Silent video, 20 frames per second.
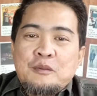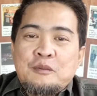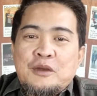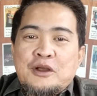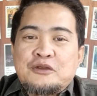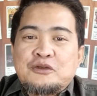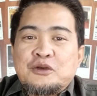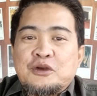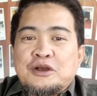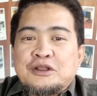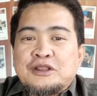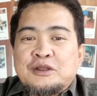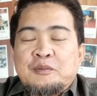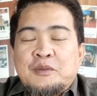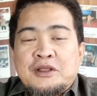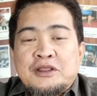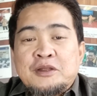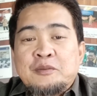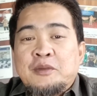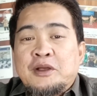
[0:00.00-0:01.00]
masuk ke
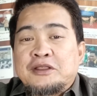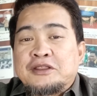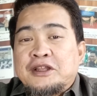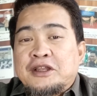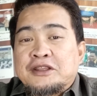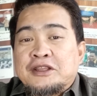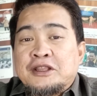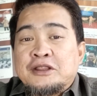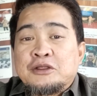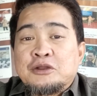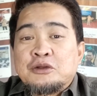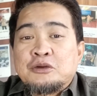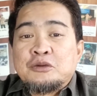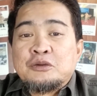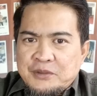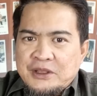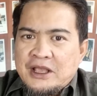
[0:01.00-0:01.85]
tempat-tempat tertentu.